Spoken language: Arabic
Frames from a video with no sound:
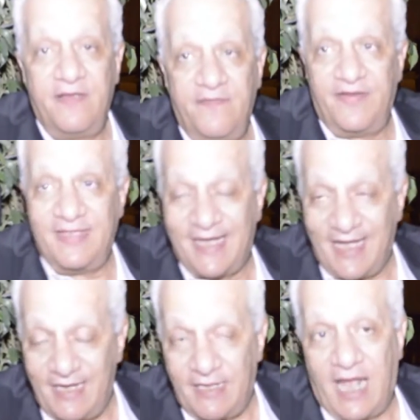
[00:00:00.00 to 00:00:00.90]
فده
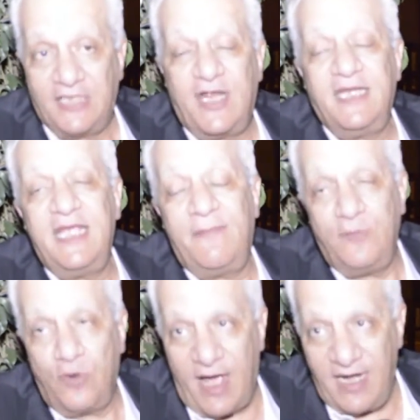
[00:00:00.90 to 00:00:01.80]
كان عشان
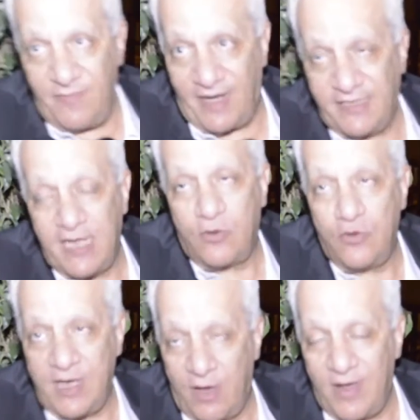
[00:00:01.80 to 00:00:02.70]
يبنوا عليه بعد كده
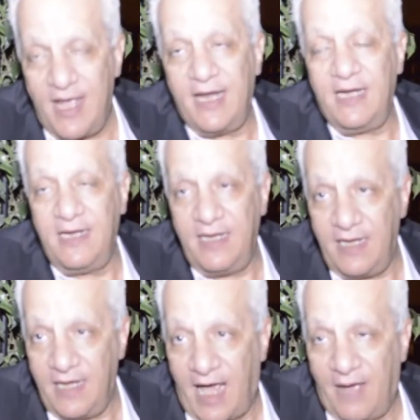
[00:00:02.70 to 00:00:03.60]
يكون نواه
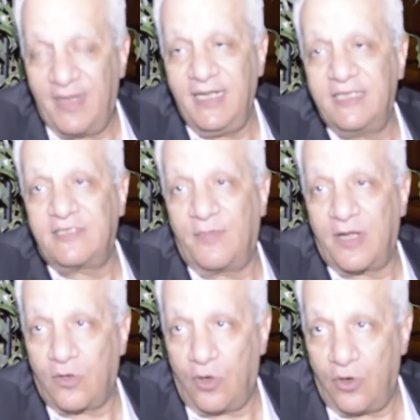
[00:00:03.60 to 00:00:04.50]
لعمليه
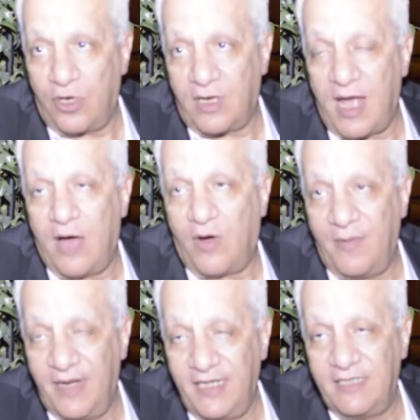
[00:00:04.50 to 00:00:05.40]
تبرع اخرى او
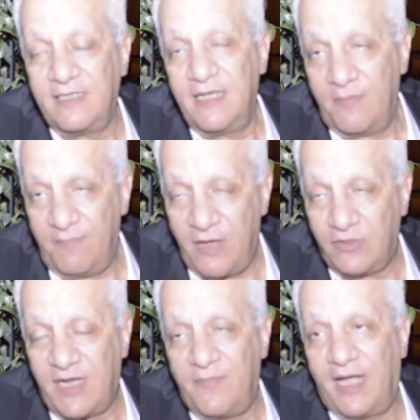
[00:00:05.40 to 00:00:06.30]
عمليه ما
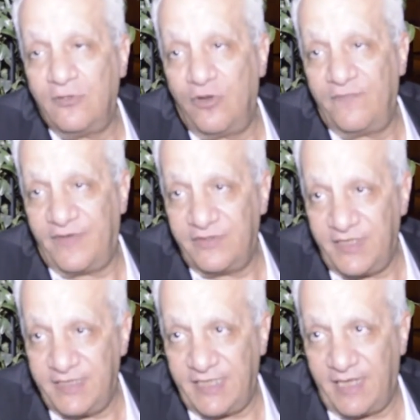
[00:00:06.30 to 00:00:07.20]
يسمى عندهم فاند
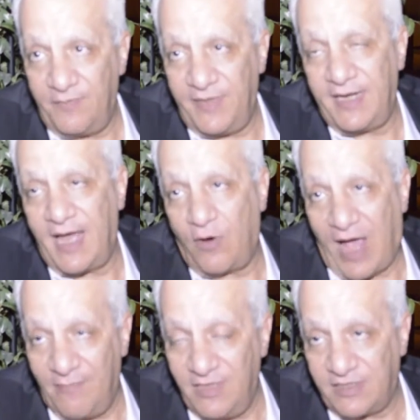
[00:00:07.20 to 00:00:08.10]
ريزنج كامبين او
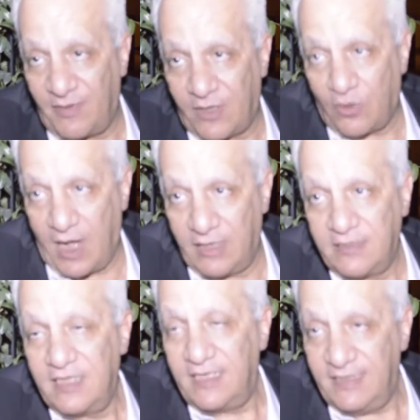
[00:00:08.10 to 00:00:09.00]
حمله تبرعات
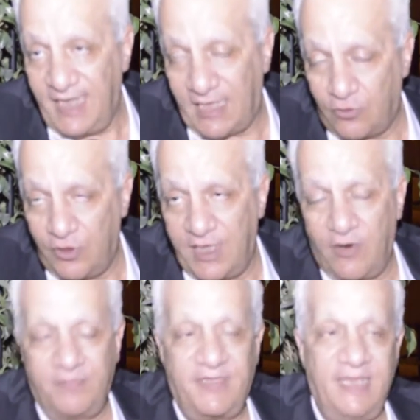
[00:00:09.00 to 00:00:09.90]
دي هتكون
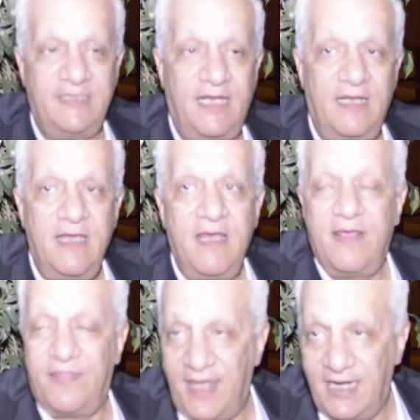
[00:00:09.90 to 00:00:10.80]
النواه بتاعتها
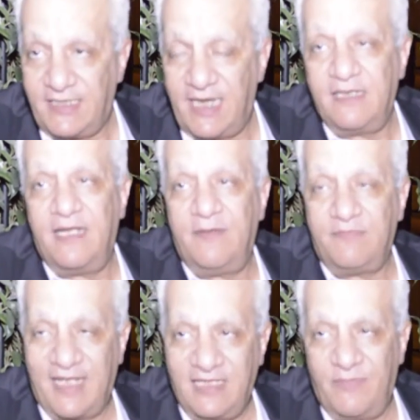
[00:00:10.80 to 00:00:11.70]
ثالثا
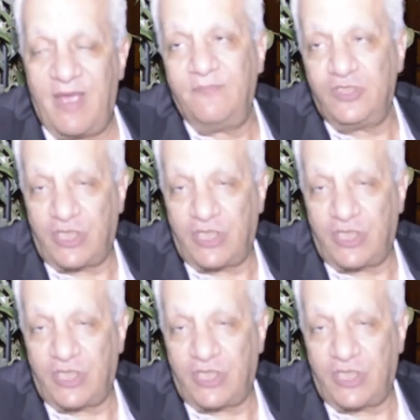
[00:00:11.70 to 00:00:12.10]
امتد بقى مش